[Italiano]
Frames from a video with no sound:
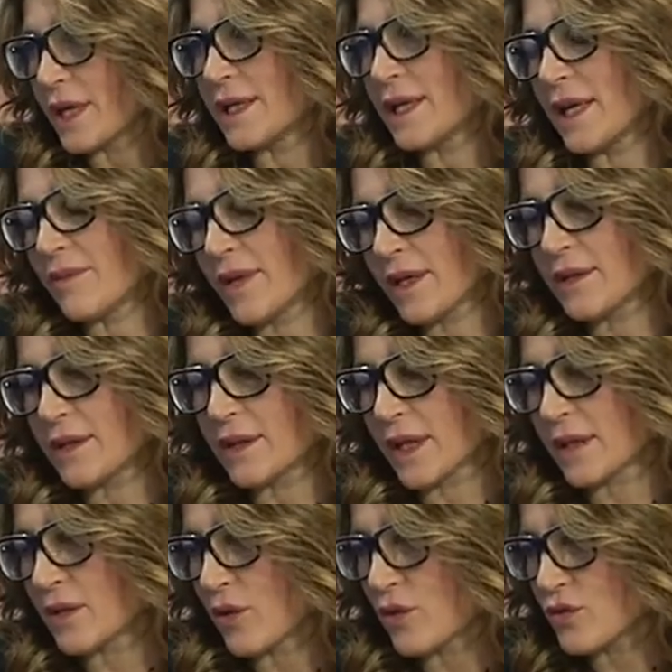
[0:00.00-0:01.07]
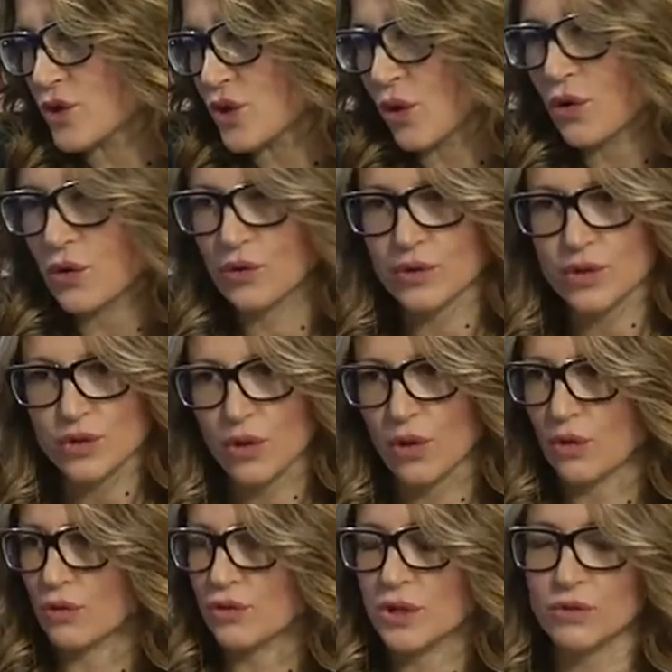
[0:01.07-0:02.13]
e Gli elementi che entrano in gioco
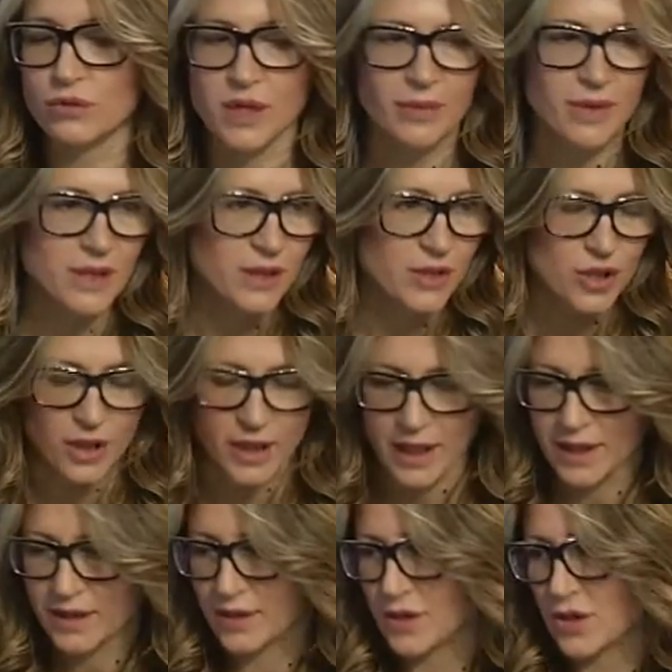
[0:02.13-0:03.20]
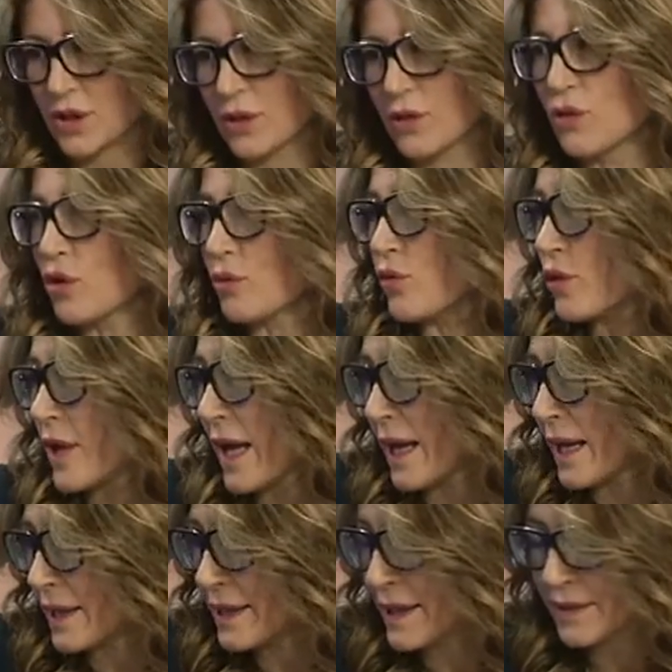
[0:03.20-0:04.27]
sono sicuramente genetici,
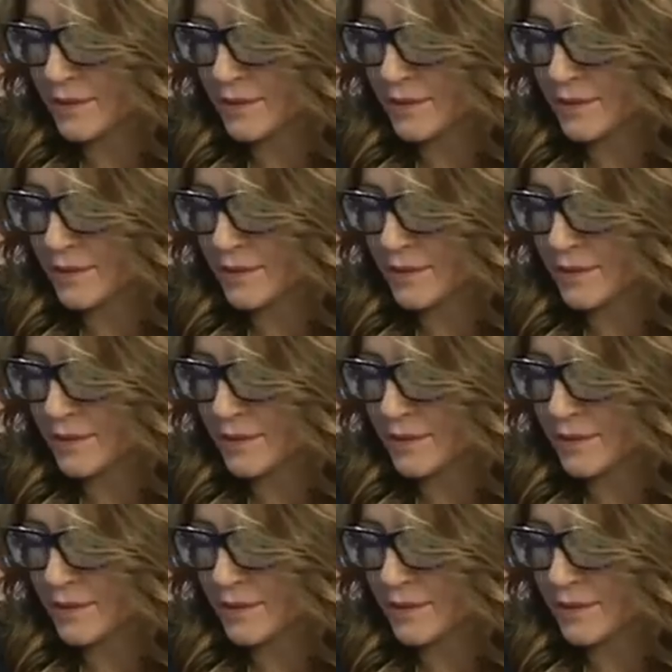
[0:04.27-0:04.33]
ormonali,